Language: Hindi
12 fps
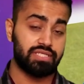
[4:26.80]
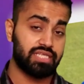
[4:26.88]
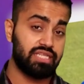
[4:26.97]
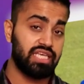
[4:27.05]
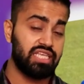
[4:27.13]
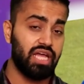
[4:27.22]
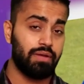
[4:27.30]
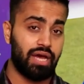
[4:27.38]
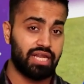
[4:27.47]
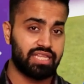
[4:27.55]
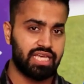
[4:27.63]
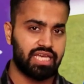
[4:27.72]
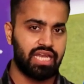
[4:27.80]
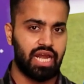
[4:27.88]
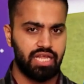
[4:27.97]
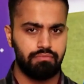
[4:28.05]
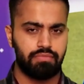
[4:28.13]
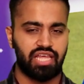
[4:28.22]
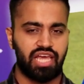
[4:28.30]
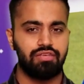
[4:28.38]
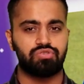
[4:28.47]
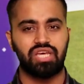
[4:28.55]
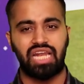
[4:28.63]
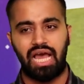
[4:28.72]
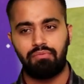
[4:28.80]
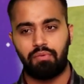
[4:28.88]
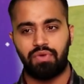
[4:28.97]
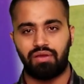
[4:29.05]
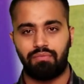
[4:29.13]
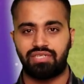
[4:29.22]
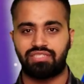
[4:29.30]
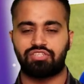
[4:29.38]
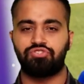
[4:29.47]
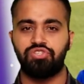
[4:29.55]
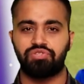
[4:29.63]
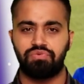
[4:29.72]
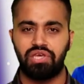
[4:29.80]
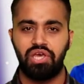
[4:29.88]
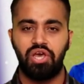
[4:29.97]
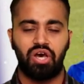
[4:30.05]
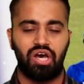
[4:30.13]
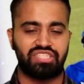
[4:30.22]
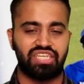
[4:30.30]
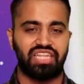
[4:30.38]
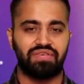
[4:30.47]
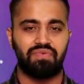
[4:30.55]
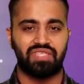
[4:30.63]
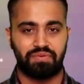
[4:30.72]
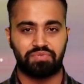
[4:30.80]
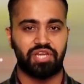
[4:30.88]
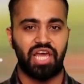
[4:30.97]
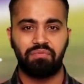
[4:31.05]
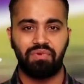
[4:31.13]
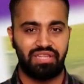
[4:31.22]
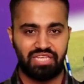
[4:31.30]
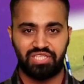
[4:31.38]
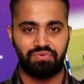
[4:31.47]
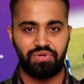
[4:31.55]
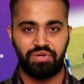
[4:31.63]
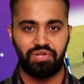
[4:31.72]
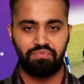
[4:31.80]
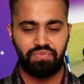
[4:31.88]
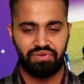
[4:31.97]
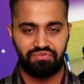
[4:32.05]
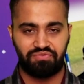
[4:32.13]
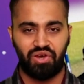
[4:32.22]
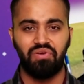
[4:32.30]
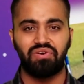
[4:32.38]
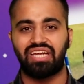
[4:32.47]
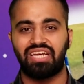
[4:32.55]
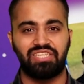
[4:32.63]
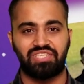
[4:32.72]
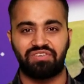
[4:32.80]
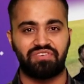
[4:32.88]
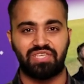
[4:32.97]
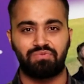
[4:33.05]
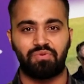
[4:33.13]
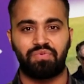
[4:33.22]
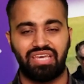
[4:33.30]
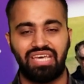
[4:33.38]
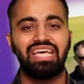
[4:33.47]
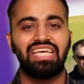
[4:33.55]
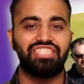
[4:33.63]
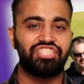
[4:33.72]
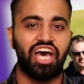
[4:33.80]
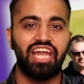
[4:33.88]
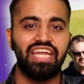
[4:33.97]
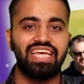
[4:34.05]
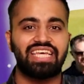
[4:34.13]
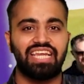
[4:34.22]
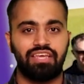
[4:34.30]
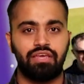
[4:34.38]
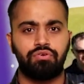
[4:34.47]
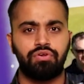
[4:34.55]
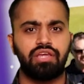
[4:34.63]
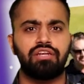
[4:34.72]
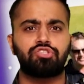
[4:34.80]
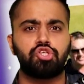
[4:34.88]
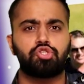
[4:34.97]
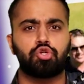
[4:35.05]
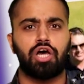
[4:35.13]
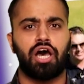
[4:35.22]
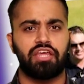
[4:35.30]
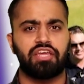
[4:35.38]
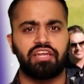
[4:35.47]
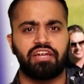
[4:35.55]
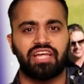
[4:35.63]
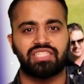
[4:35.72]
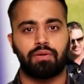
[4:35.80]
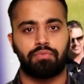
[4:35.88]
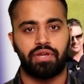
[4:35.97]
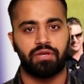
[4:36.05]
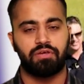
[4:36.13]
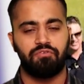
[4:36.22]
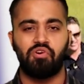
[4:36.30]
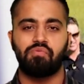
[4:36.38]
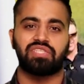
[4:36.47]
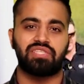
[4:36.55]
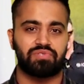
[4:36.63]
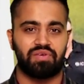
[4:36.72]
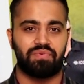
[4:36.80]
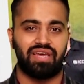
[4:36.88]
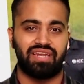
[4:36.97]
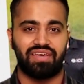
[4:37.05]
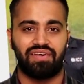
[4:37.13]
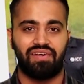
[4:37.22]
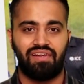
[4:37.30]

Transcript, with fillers: पसंदीदा भारतीय खिलाड़ी बताइए उसका नाम हमें कमेंट सेक्शन में और साथ ही में सब्सक्राइब कर दीजिए हमें यूट्यूब पे फॉलो कर लीजिए फेसबुक पे जानने के लिए क्रिकेट से जुड़ा हर एक लेटेस्ट अपडेट वो भी सबसे पहले